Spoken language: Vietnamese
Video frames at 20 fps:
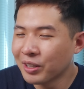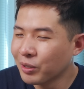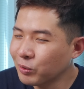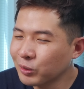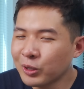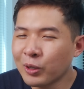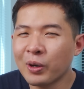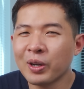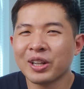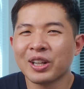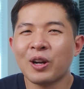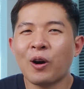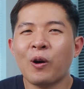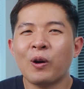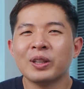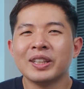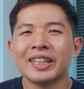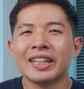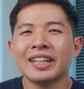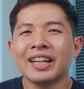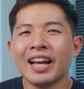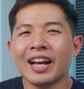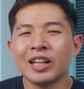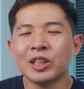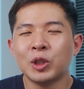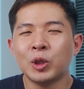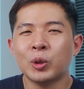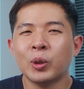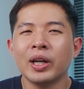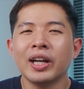Đúng rồi, đó chính là
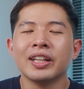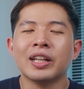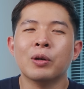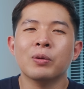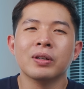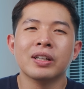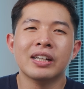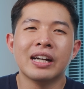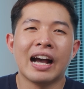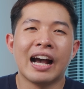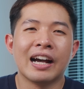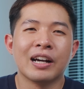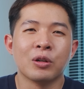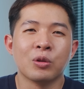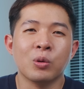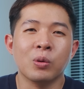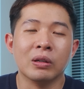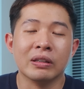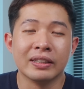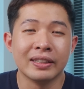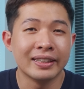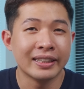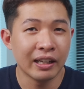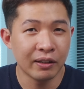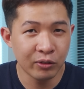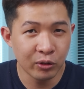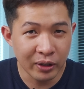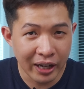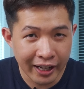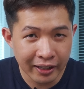chuỗi hệ thống cửa hàng của
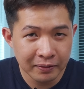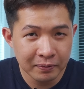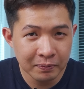Cellphone